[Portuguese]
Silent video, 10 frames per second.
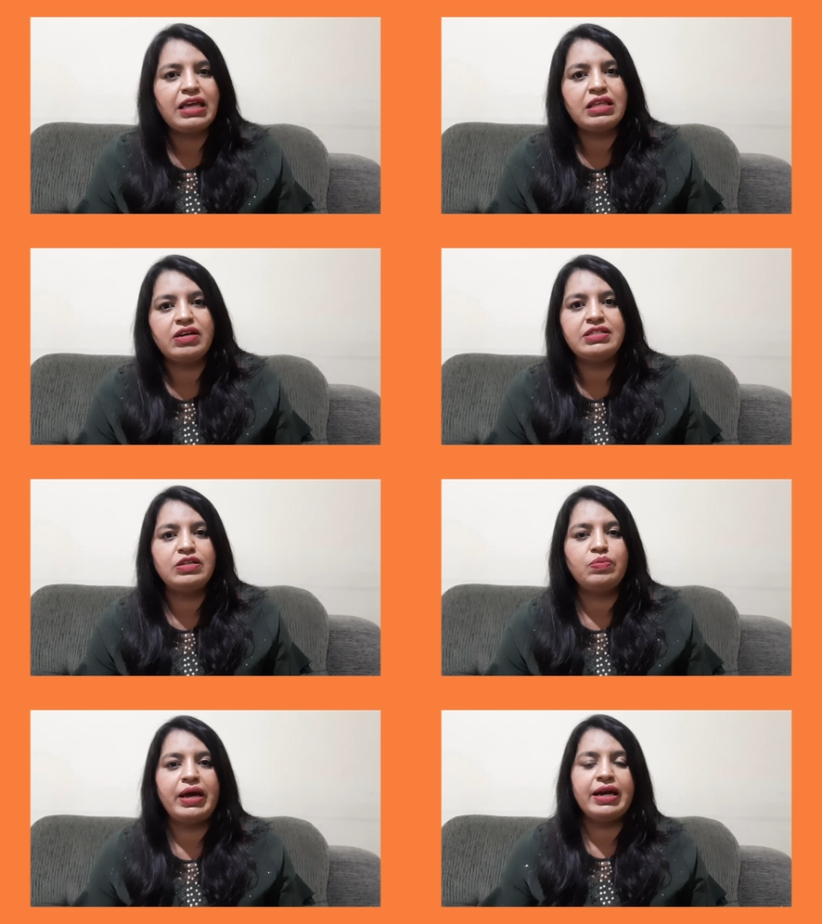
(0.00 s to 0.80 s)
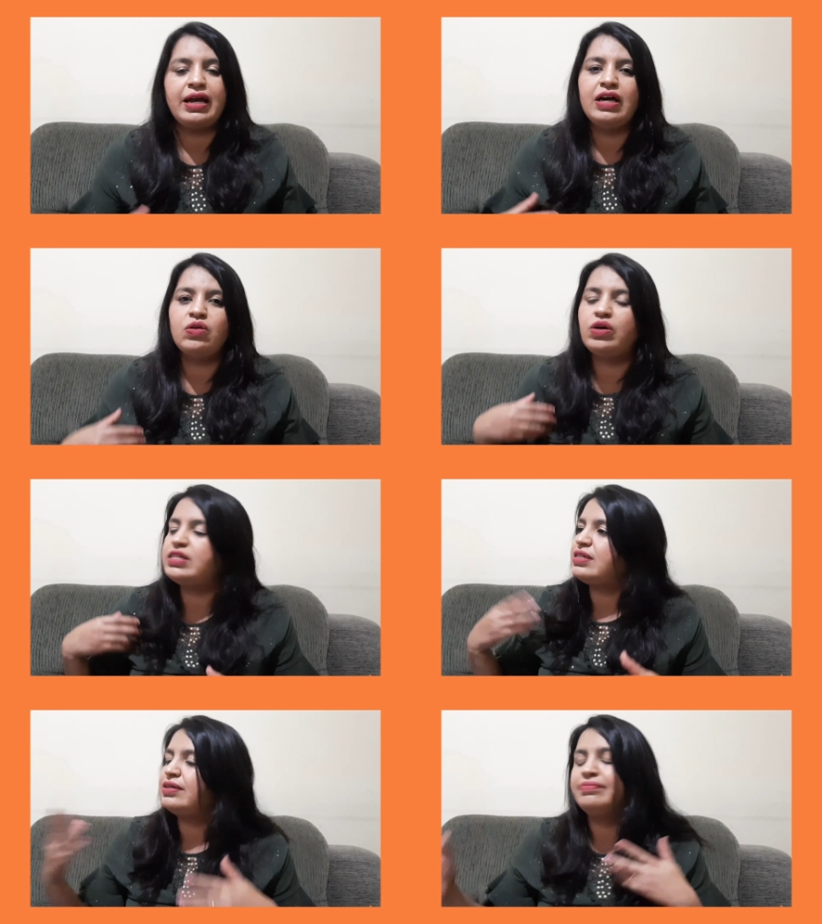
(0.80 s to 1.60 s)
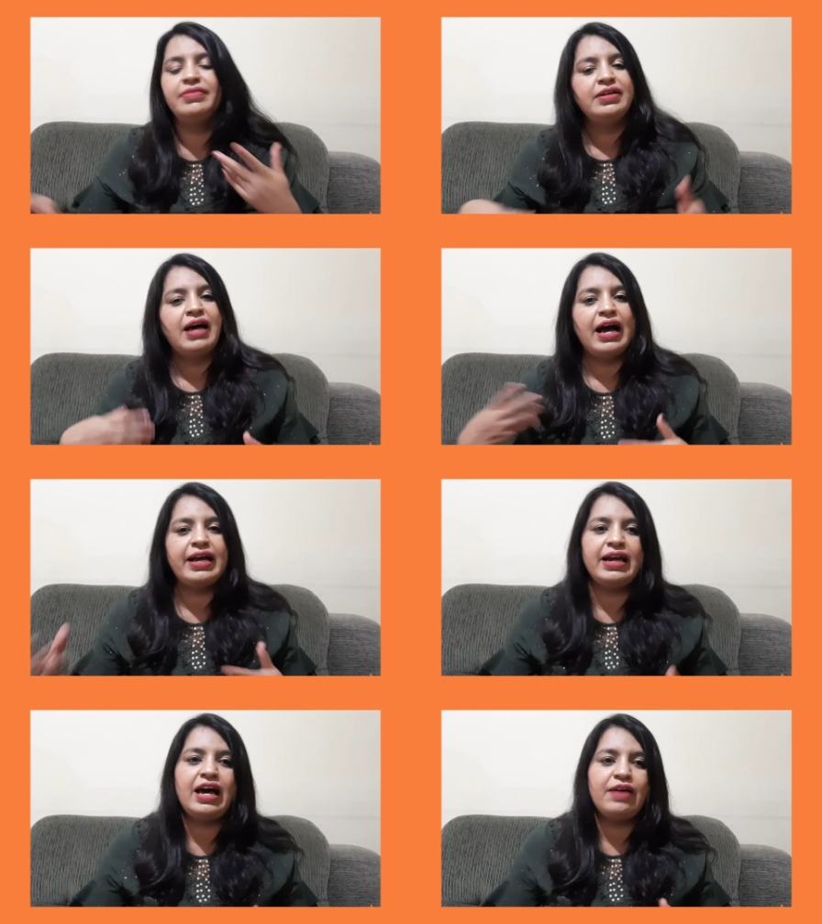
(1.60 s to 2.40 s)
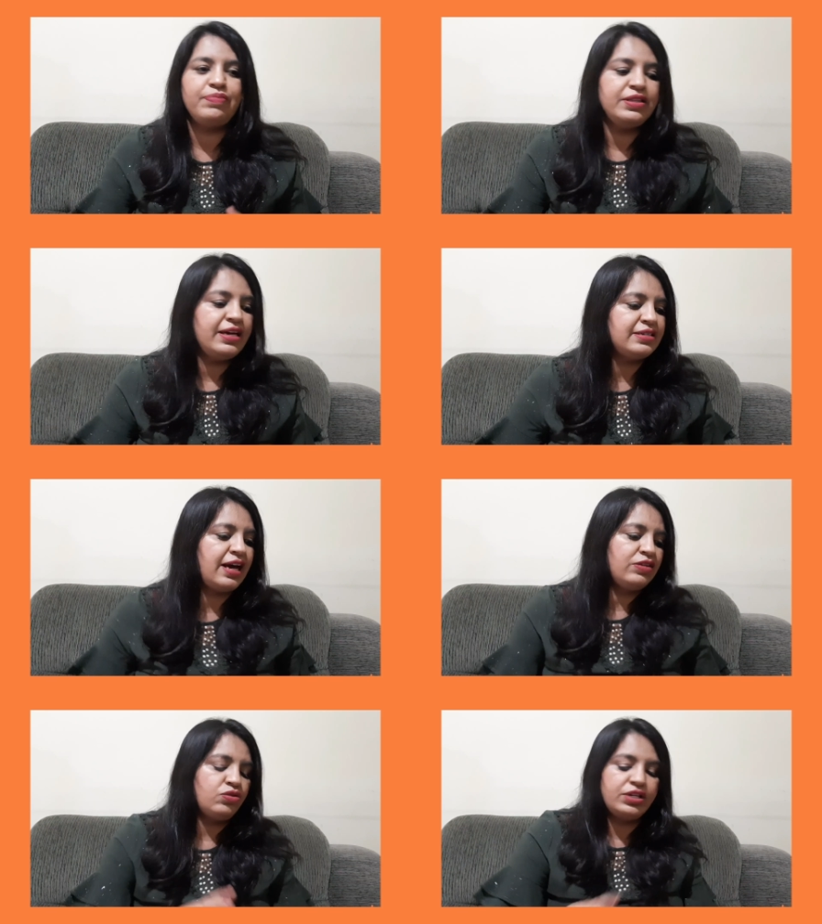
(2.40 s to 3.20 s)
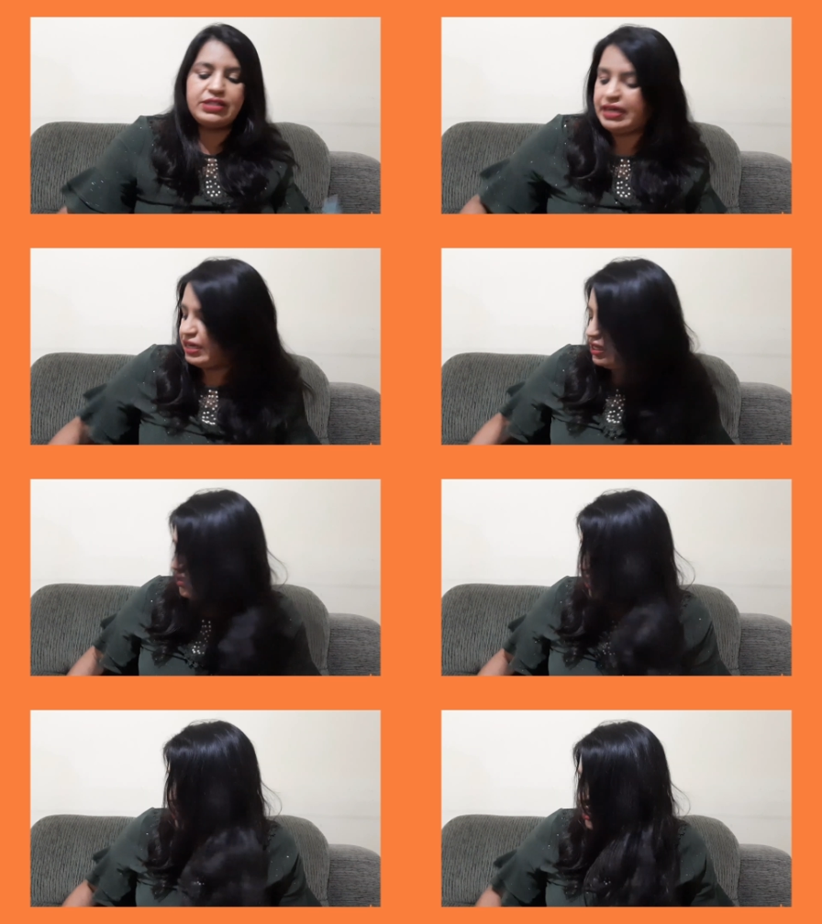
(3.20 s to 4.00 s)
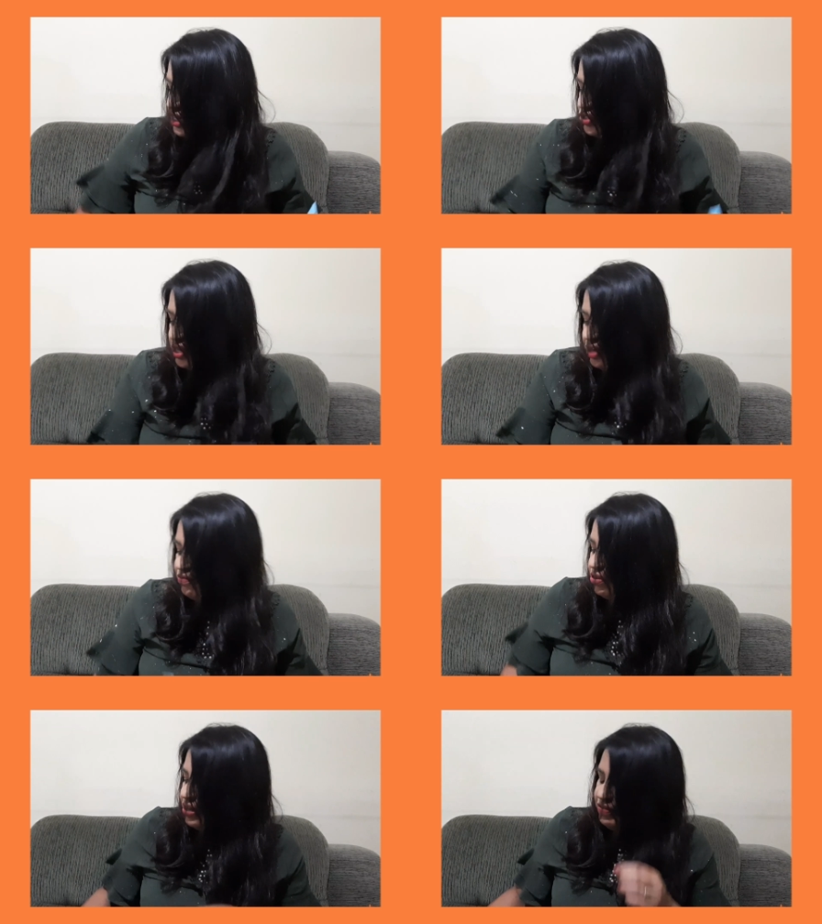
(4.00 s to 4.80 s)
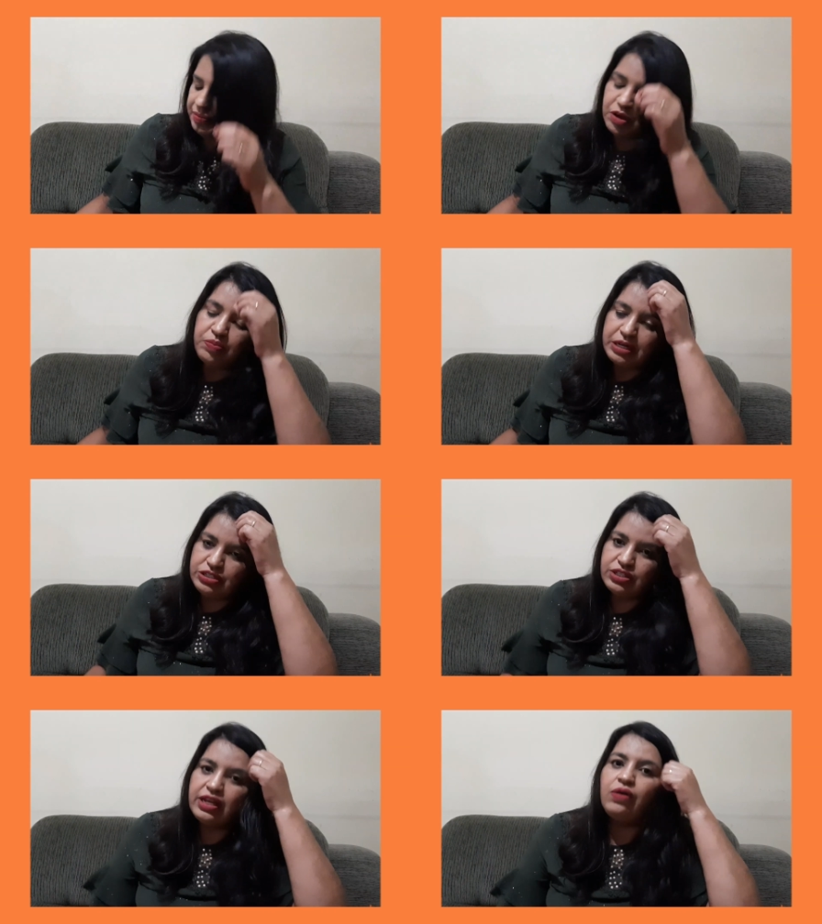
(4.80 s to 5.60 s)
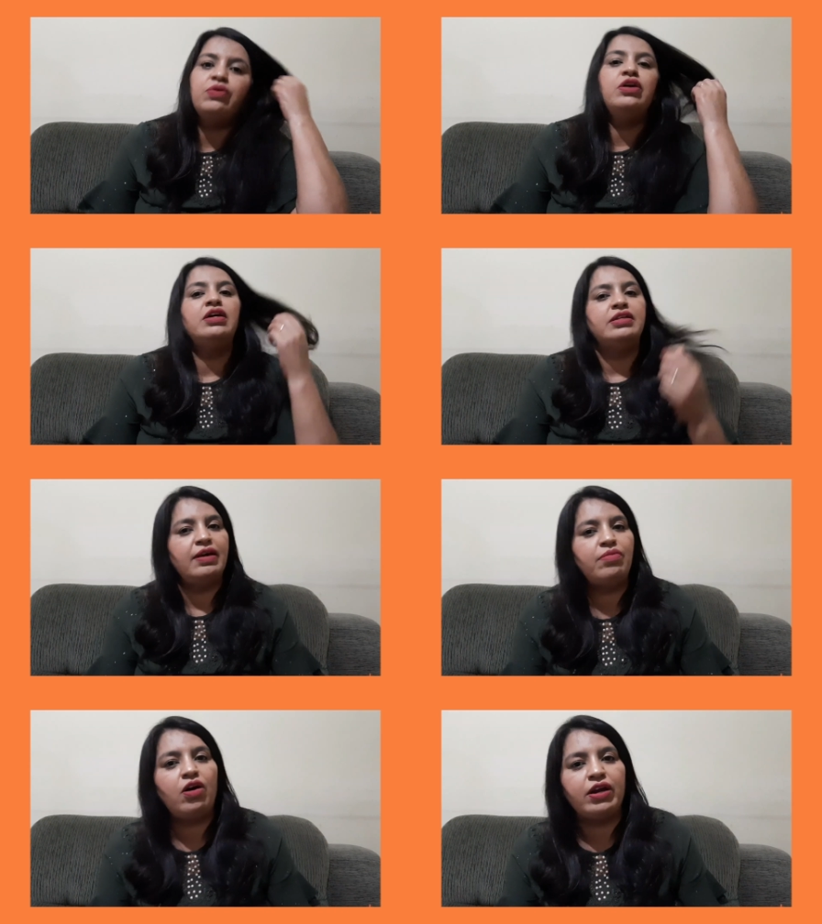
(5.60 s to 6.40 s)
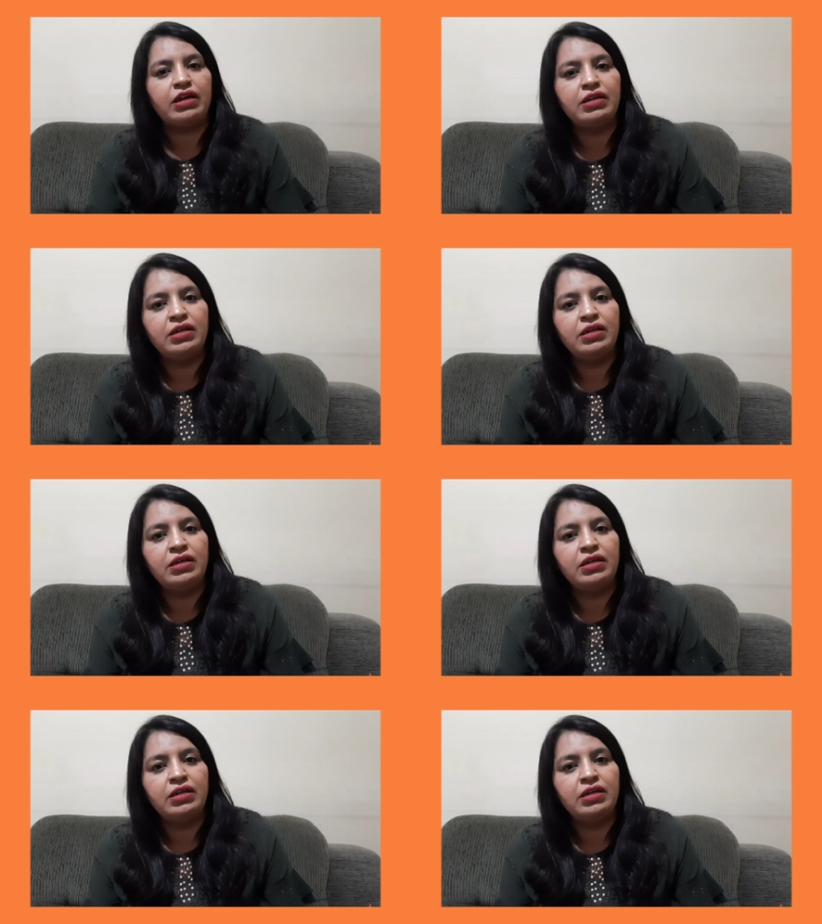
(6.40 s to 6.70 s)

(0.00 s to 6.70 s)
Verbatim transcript: Então, assim, não é aquela coisa, aquela rapidez, ai, ah, estou entregando aqui, já vou levar meu brinde. Não, demora.